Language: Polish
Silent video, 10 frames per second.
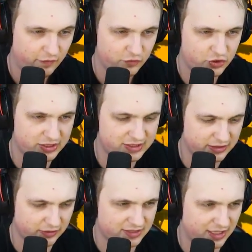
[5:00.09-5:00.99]

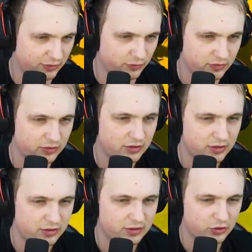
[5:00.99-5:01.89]
Wszyscy do sadu.
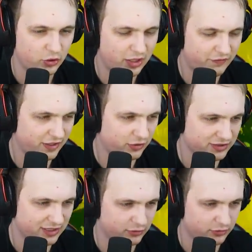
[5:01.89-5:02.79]
Do lewego
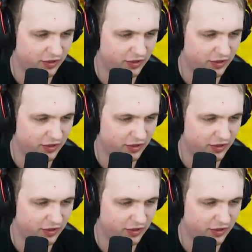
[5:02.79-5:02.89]
sadu.